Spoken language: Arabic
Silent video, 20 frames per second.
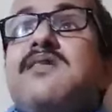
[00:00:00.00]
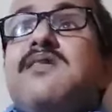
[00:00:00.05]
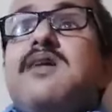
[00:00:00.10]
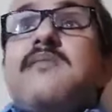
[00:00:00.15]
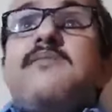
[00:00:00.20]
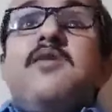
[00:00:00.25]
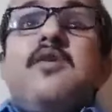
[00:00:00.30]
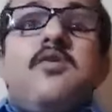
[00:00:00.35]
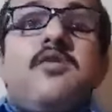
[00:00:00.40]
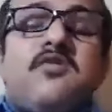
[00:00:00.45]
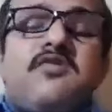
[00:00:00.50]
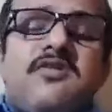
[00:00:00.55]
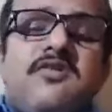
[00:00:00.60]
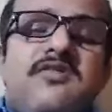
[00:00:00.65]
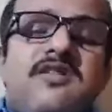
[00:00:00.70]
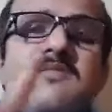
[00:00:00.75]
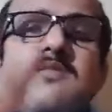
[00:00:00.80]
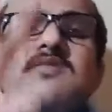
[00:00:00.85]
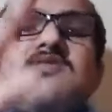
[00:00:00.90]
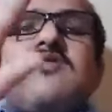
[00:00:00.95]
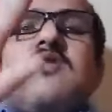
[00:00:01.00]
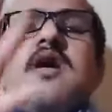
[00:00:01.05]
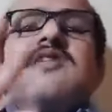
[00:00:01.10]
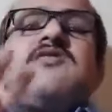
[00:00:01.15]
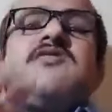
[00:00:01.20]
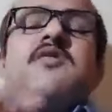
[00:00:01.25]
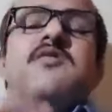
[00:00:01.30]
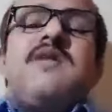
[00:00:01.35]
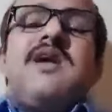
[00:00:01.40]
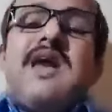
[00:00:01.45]
يبيعوا الأكسجين بالسوق
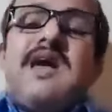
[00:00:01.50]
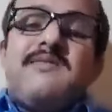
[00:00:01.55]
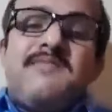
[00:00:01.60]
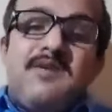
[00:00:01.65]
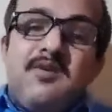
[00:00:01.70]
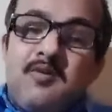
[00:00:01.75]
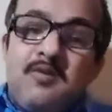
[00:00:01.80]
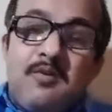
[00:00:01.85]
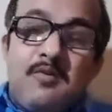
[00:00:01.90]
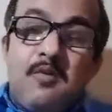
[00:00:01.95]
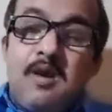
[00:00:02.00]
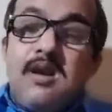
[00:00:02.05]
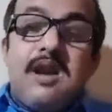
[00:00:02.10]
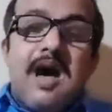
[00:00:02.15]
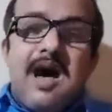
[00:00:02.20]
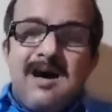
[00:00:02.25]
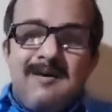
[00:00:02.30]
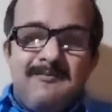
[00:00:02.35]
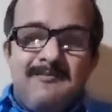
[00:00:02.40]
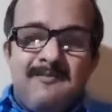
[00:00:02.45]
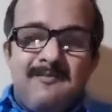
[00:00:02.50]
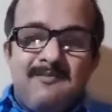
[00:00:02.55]
السوداء لا يبيعوا والله